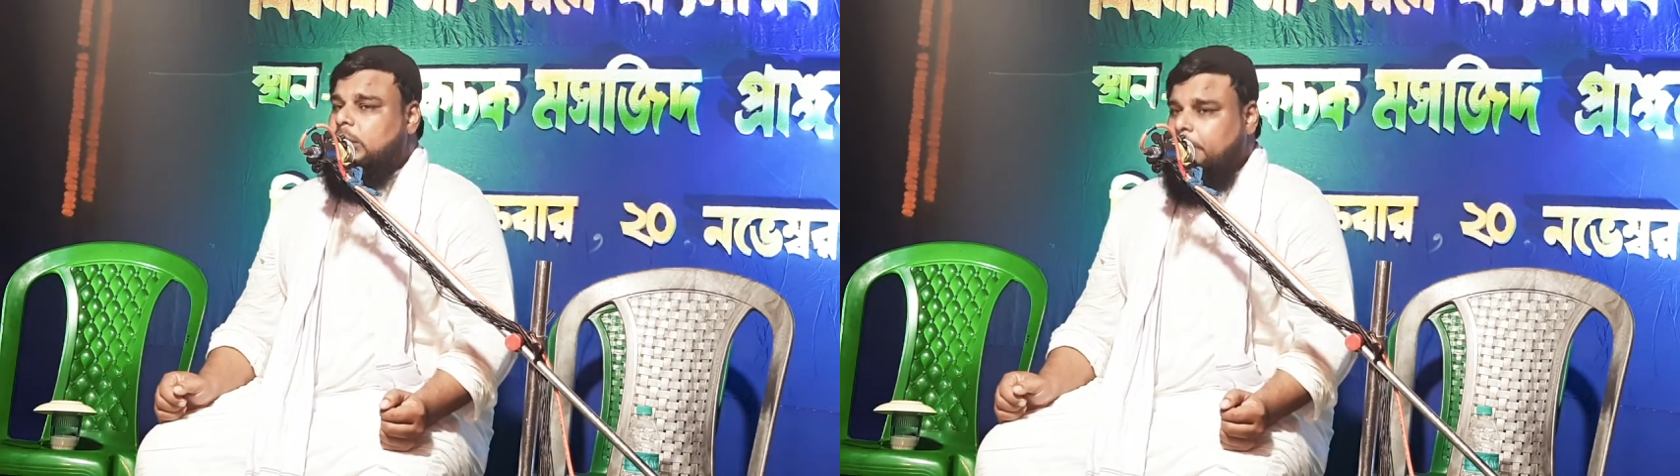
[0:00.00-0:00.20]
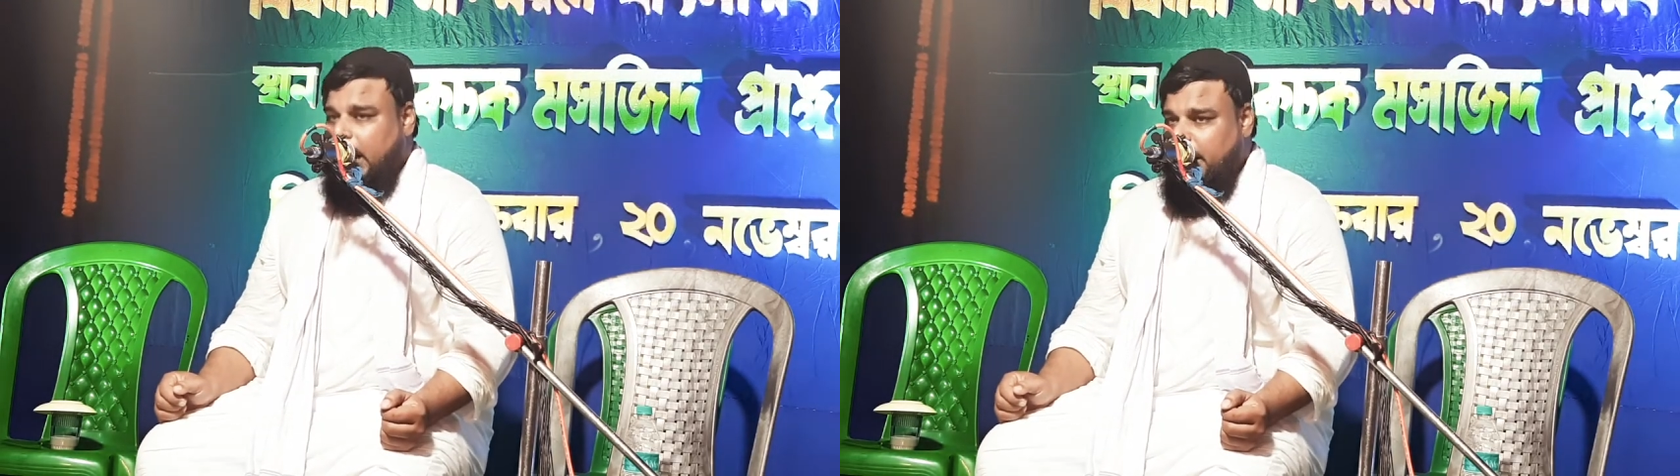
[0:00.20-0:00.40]

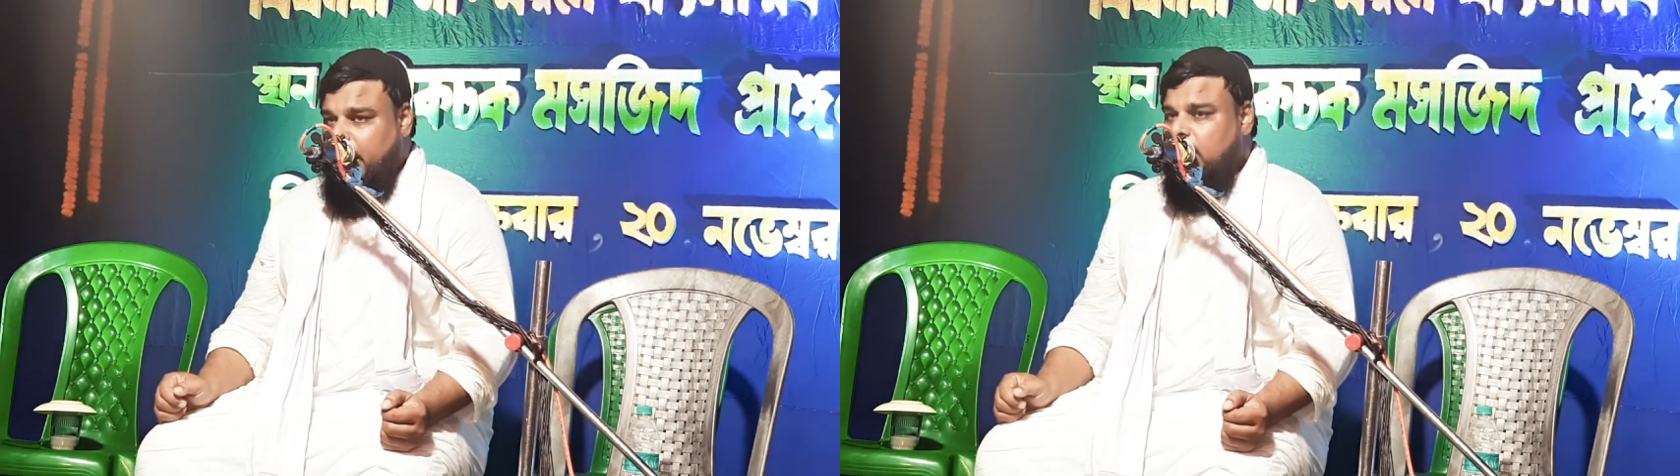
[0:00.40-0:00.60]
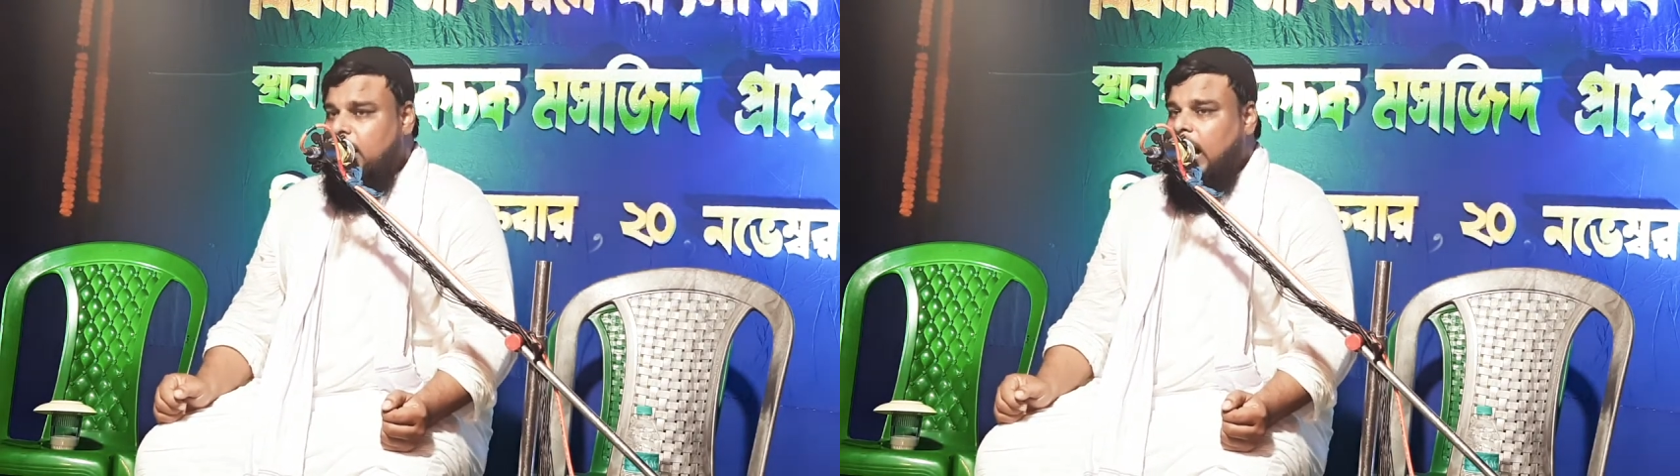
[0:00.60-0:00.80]

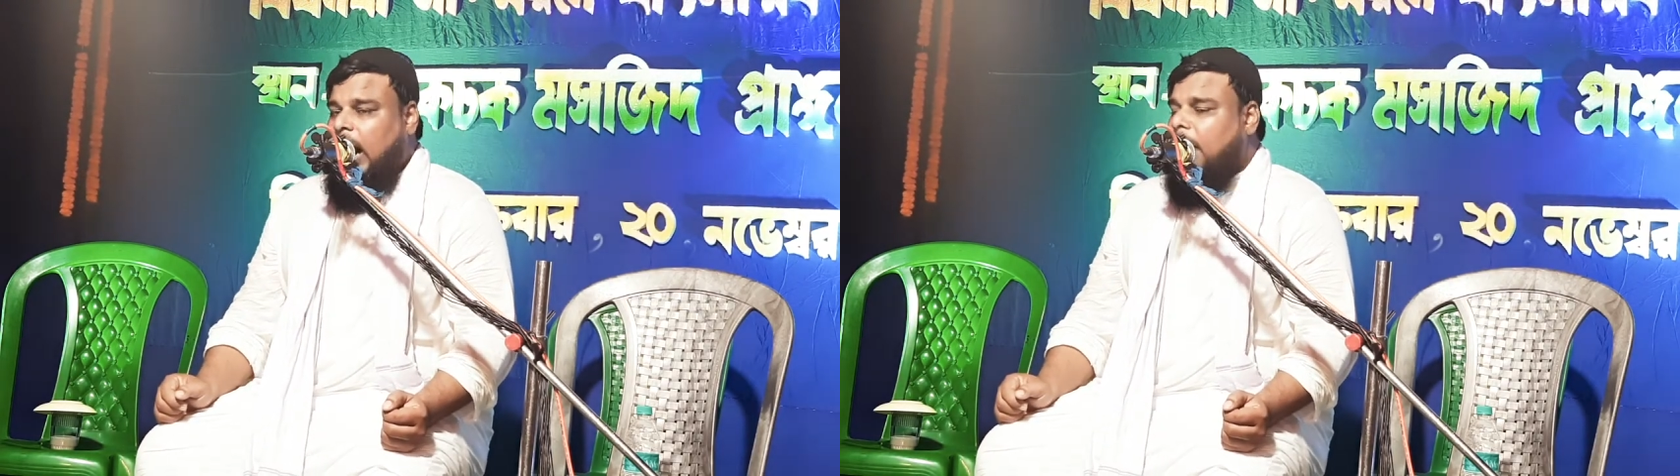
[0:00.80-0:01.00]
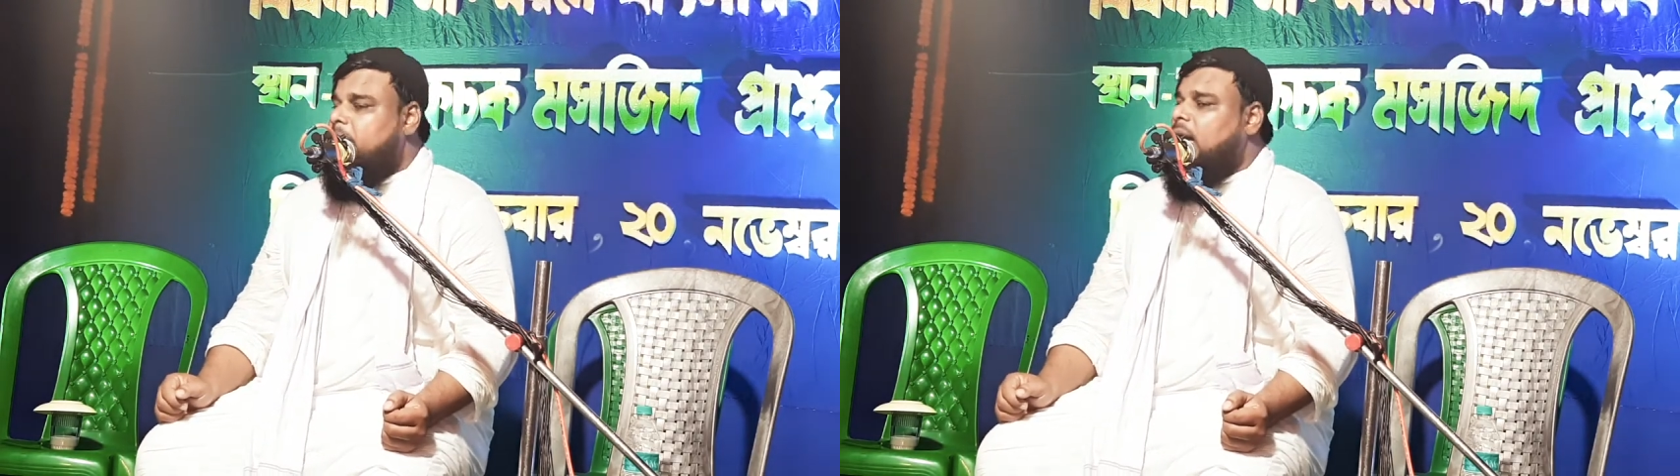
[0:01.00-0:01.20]
জিব্রাহিল
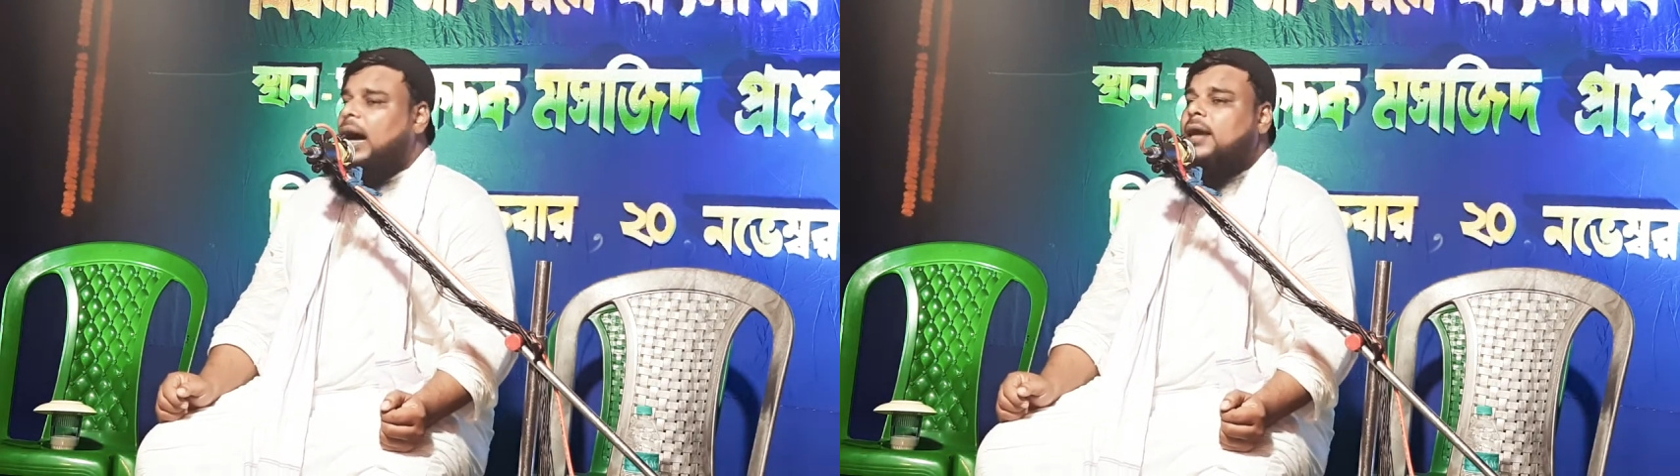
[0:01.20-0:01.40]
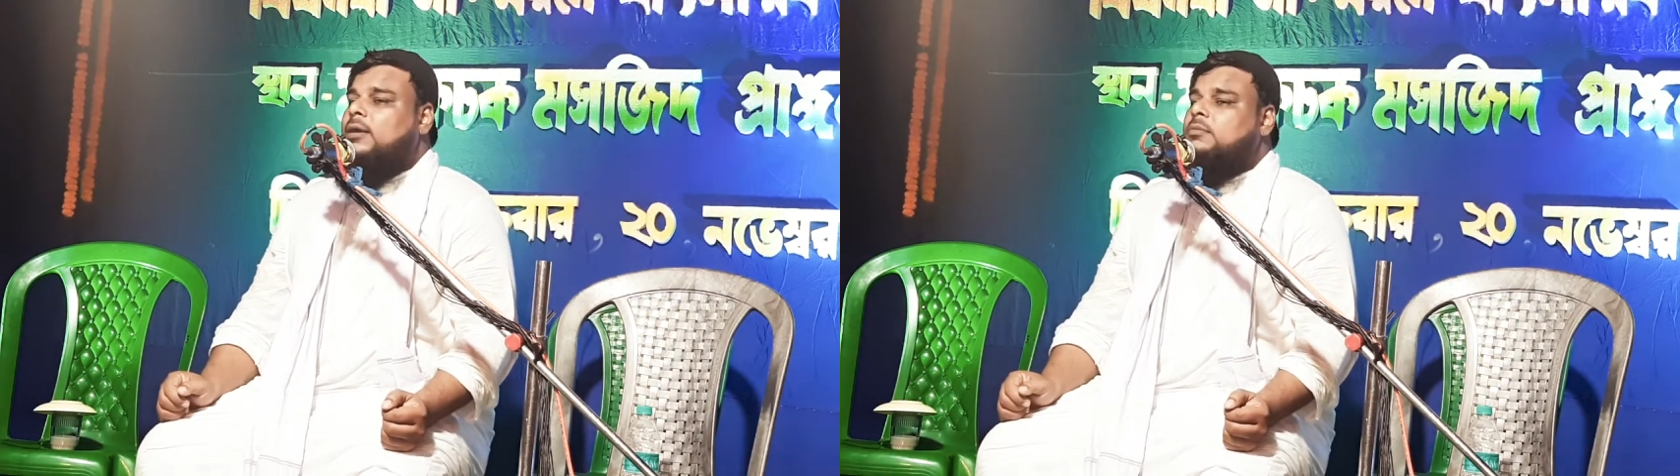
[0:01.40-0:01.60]
আমি
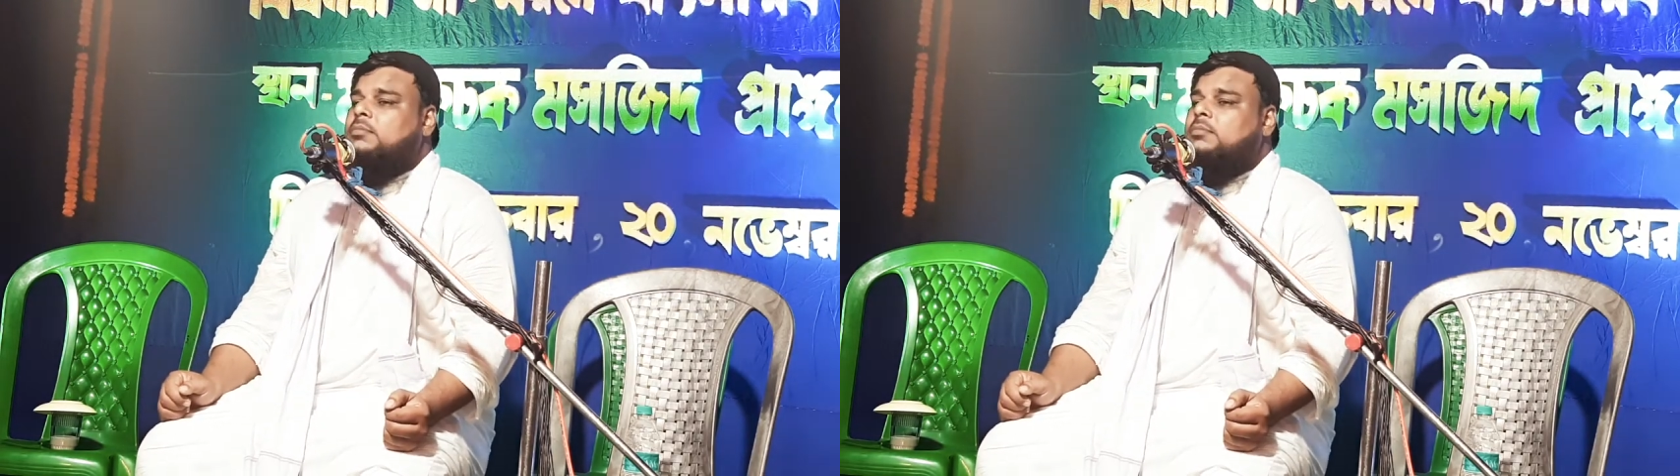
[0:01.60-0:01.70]
আর